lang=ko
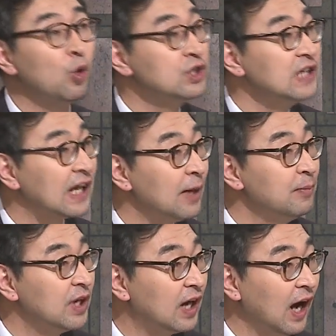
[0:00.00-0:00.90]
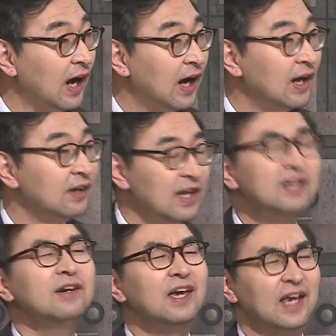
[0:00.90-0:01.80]
복진 안 합니까? 근데
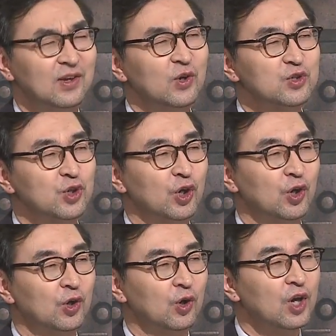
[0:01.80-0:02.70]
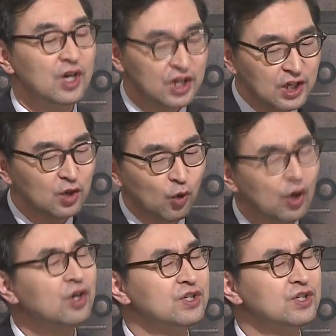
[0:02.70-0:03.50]
이렇게 되는 거죠. 소통 일이 꼬여